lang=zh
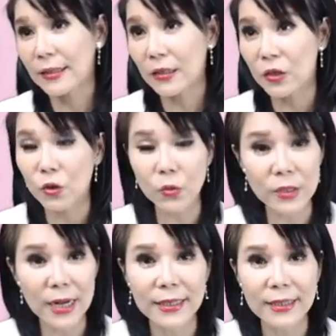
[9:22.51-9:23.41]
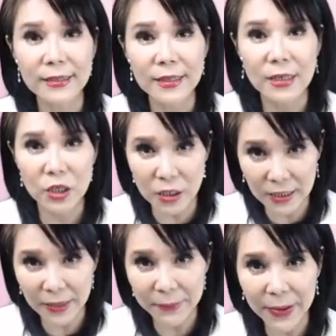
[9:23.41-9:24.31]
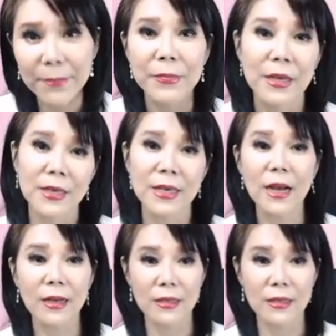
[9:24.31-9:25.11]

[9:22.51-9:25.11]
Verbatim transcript: 像是中沙跟升阳半。一样，